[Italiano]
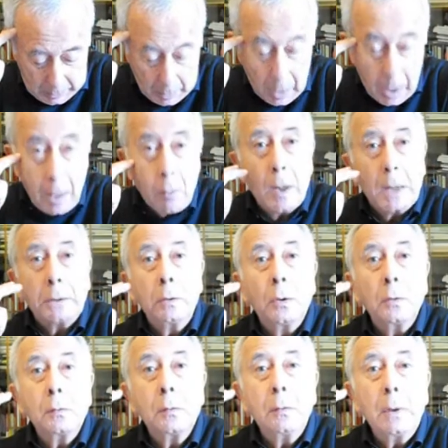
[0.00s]
e
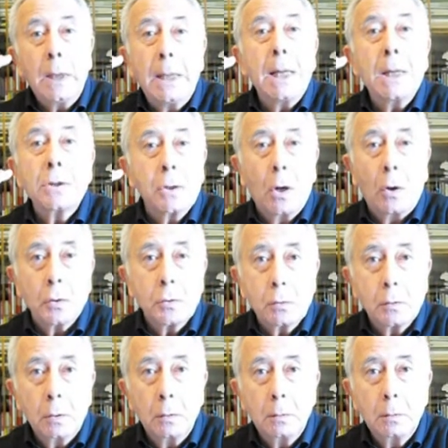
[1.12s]
quando è
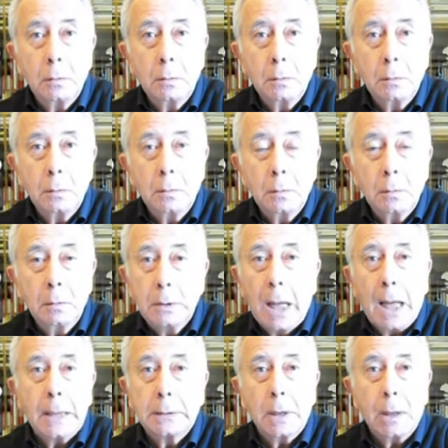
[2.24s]
nascosto da
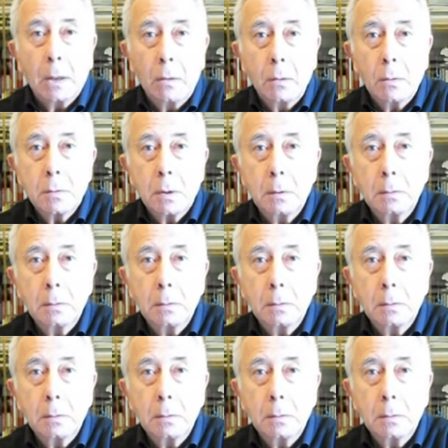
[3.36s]
altre cose.